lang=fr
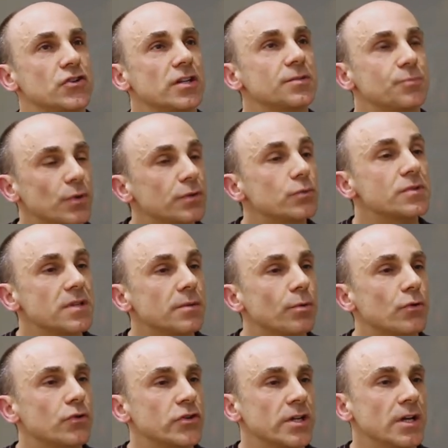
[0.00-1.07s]
j'ai exploré tous ces
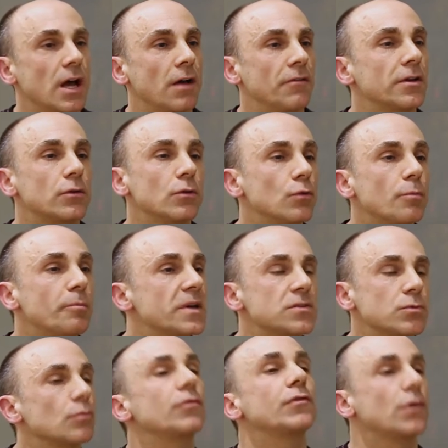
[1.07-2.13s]
projets avec une
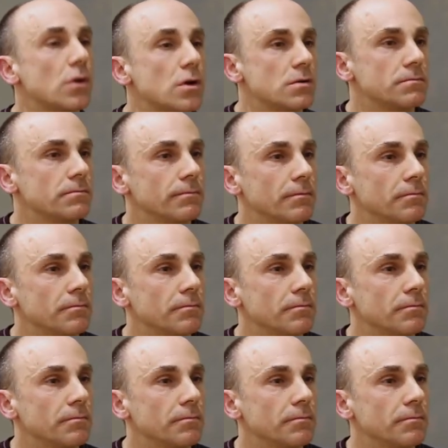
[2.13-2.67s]
passion folle,